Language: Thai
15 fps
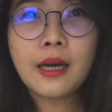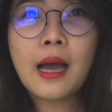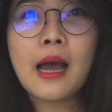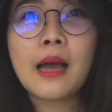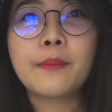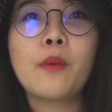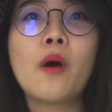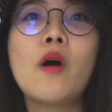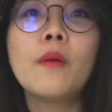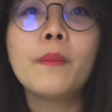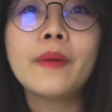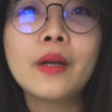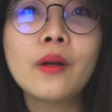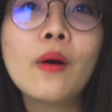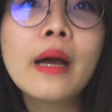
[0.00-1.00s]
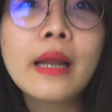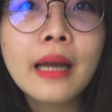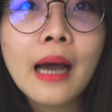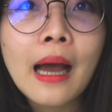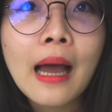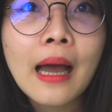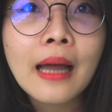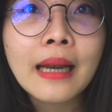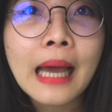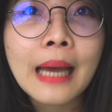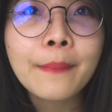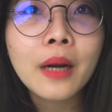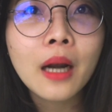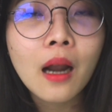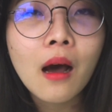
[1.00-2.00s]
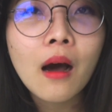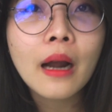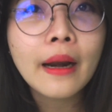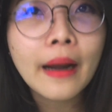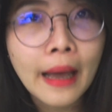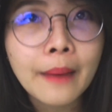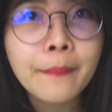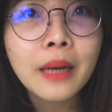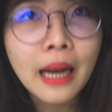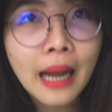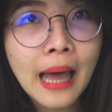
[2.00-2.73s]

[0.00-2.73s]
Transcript: อนๆพกไปด้วยนะคะแดดมันร้อนแดดมันแร